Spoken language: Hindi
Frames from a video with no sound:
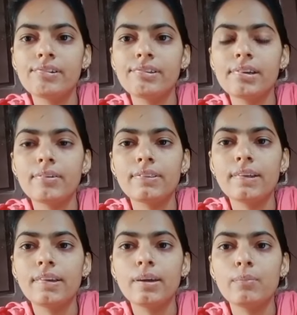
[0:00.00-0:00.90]
क्या
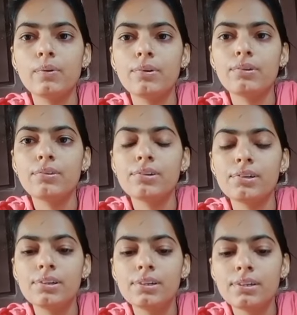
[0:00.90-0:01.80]
होता है आप
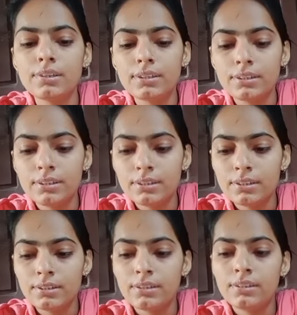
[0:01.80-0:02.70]
लोग
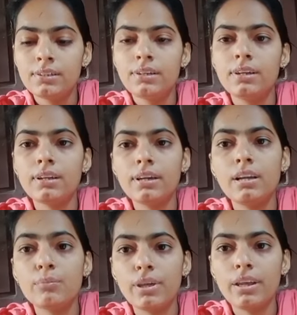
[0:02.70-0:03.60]

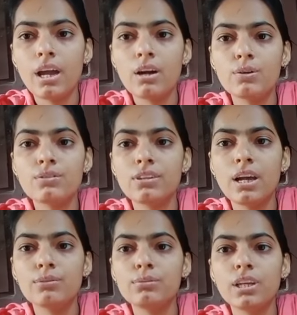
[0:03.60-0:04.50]
कल मेरे आँखों से
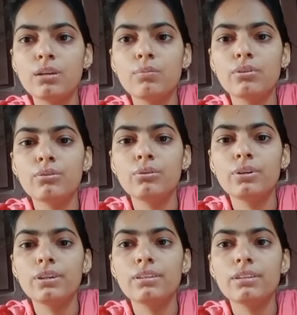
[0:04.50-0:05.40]
आंसू नहीं बंद हो
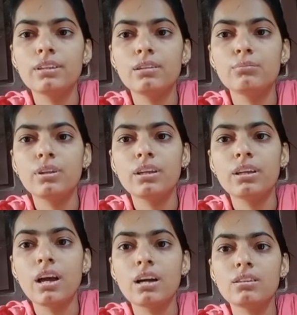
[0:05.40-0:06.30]
रहे थे कल
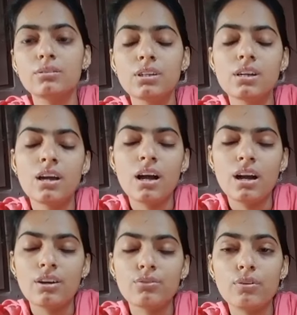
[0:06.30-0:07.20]
मेरी आँख
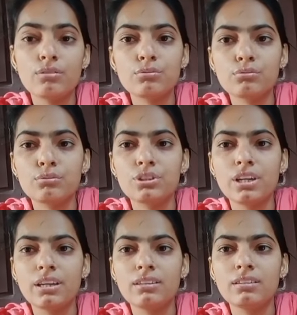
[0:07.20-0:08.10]
आँख वाँख सूझ
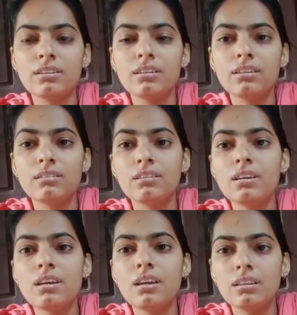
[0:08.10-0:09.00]
आई थी
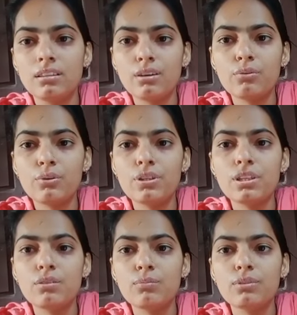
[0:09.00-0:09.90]
इतना रोई थी